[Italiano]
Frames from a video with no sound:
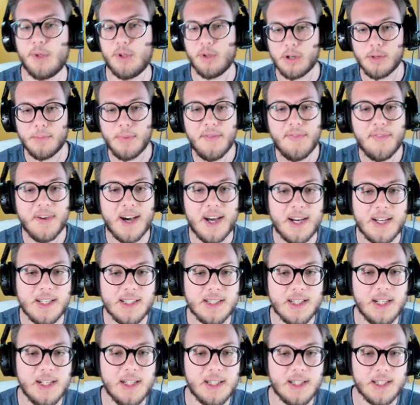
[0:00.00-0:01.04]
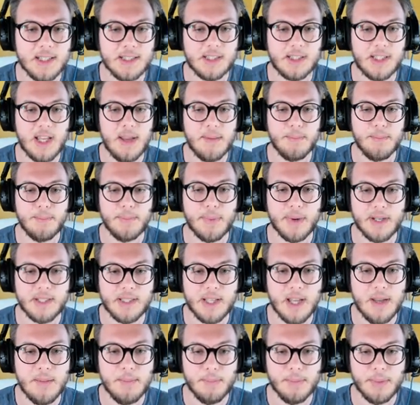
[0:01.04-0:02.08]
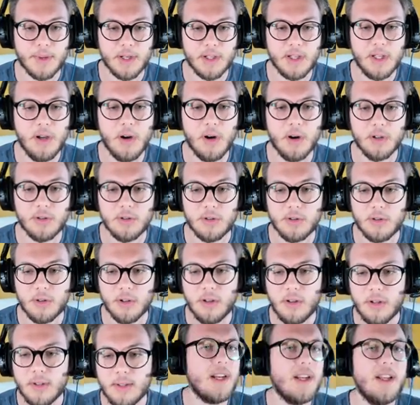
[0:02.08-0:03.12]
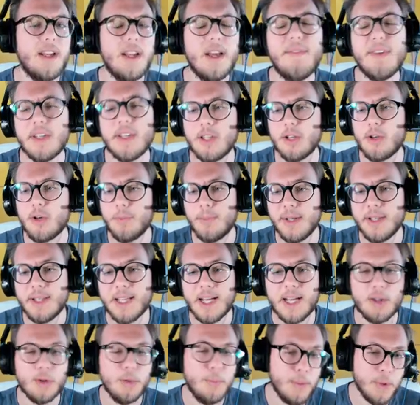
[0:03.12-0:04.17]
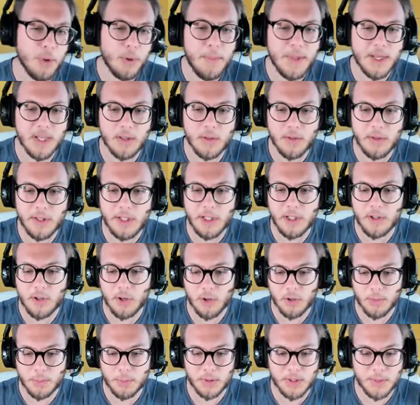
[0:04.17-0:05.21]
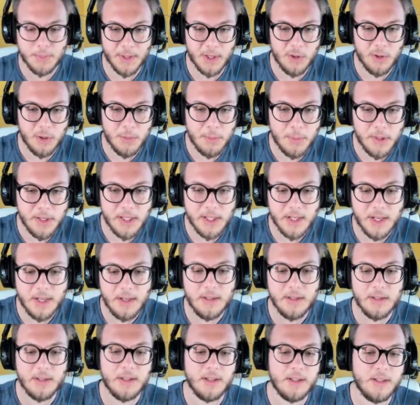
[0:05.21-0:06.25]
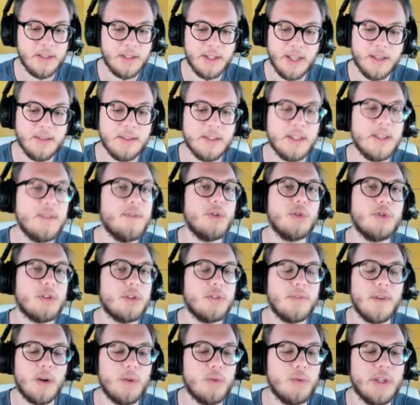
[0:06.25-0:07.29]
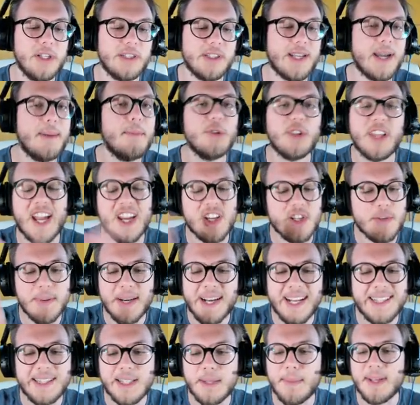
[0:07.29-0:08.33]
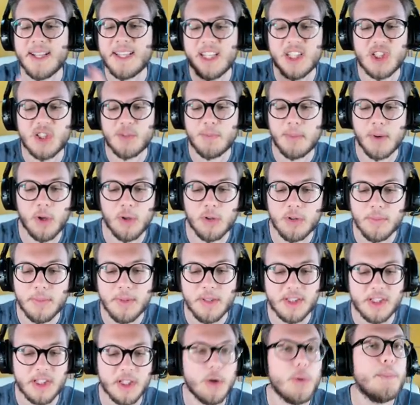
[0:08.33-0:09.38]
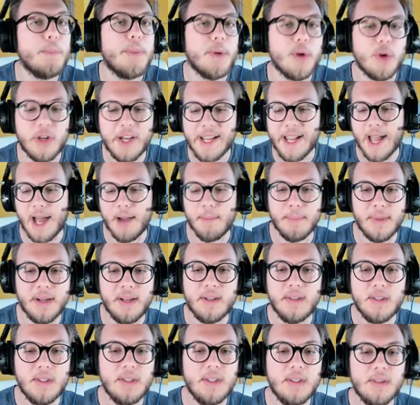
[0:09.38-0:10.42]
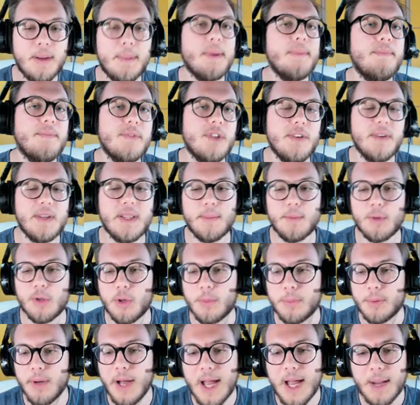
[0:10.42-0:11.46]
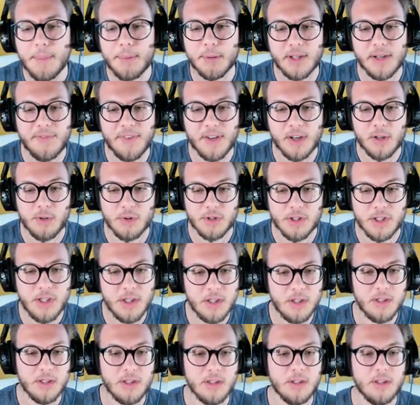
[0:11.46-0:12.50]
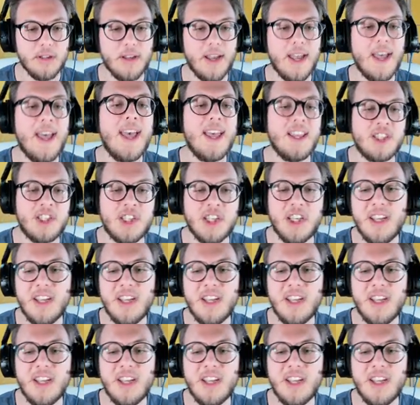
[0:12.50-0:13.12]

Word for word: come fare, salite sempre sempre di 8 e avrete completato più o meno il corpo. Ti prego non morire, eh, niente, devo trovare un escamotage perché altrimenti esplodo, e mi si rompono le gambe. Vabbè, ci vediamo dopo. Ah, potrei far così. Eh sì,